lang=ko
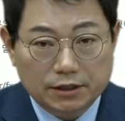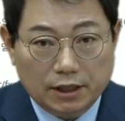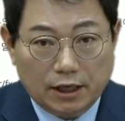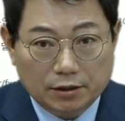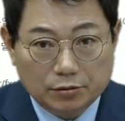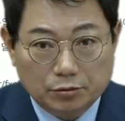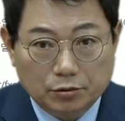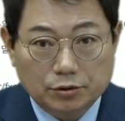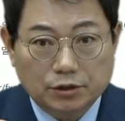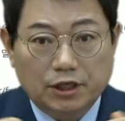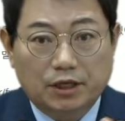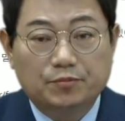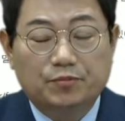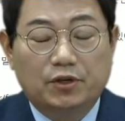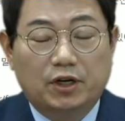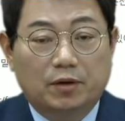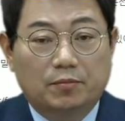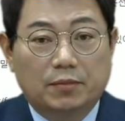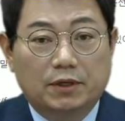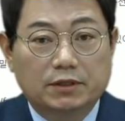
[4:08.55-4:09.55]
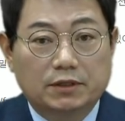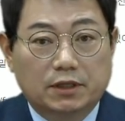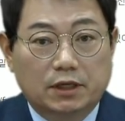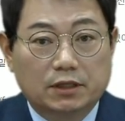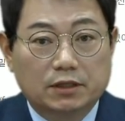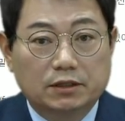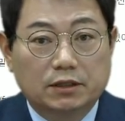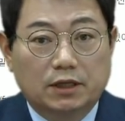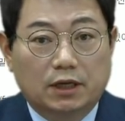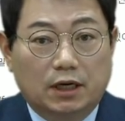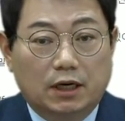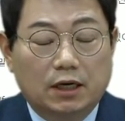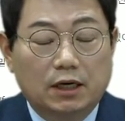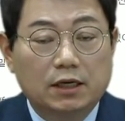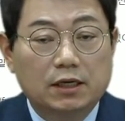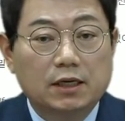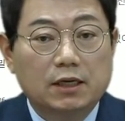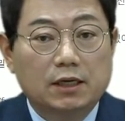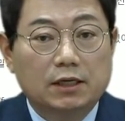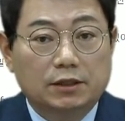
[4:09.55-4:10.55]
양쪽 차의
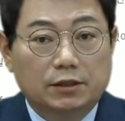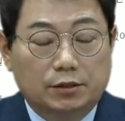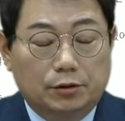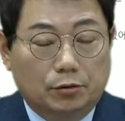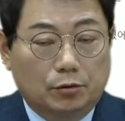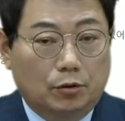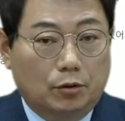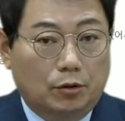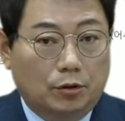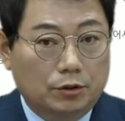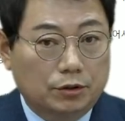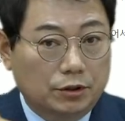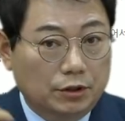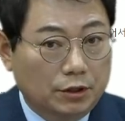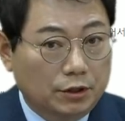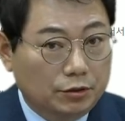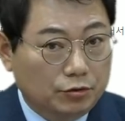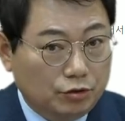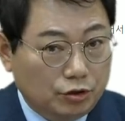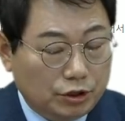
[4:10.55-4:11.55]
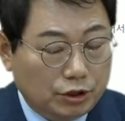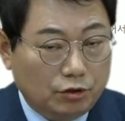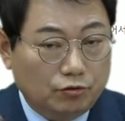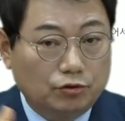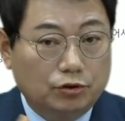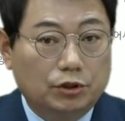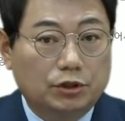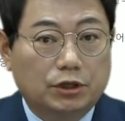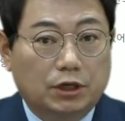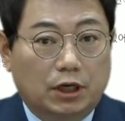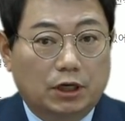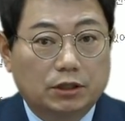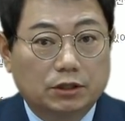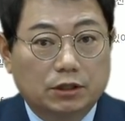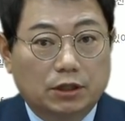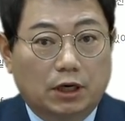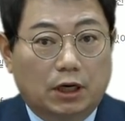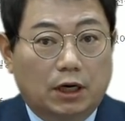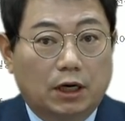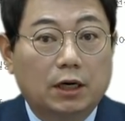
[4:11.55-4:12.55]
블랙버스라든가 그리고 뒤차
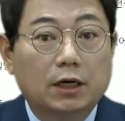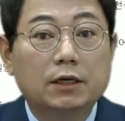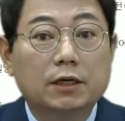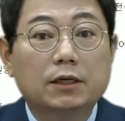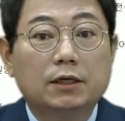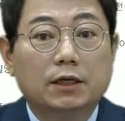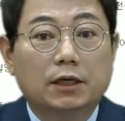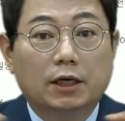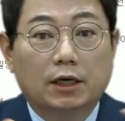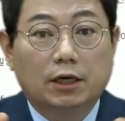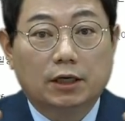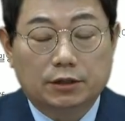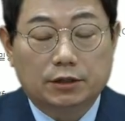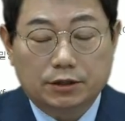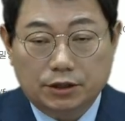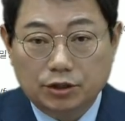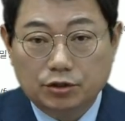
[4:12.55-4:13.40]
운전자라든가 예,